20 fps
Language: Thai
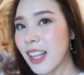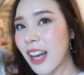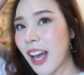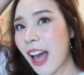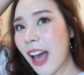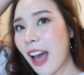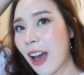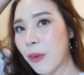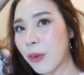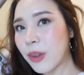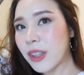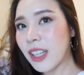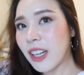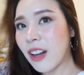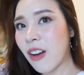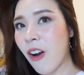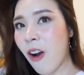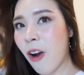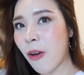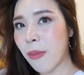นี่นะคะวัน
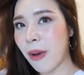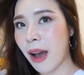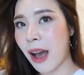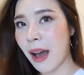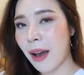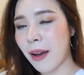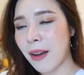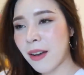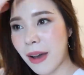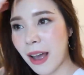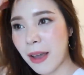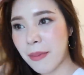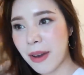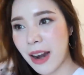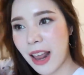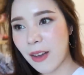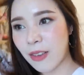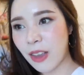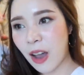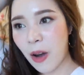นี้เราออกมาไป
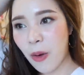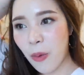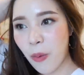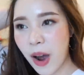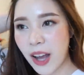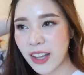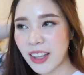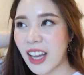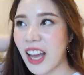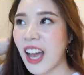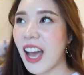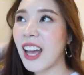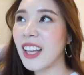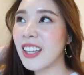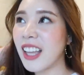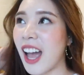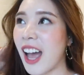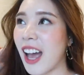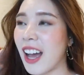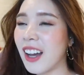มาแล้วทั้งวันนะคะ
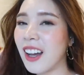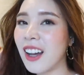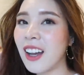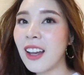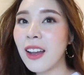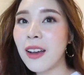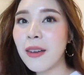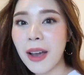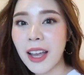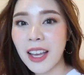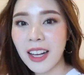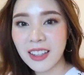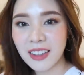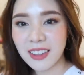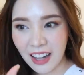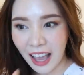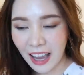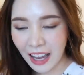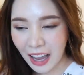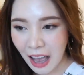ทั้งไป
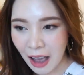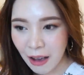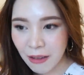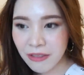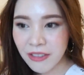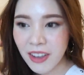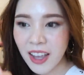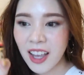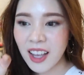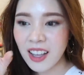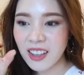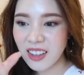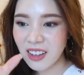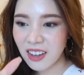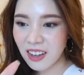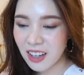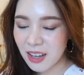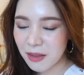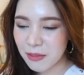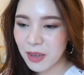หลายคาเฟ่
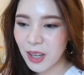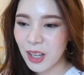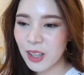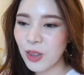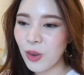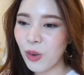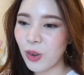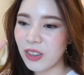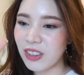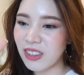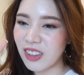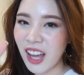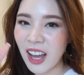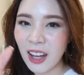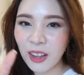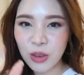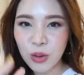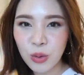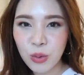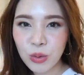เดินริมถนน
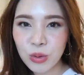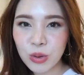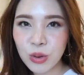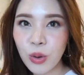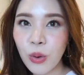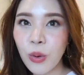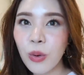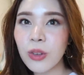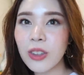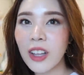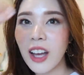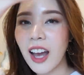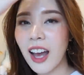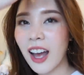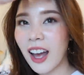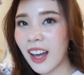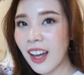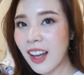นั่งตุ๊กตุ๊กนะคะ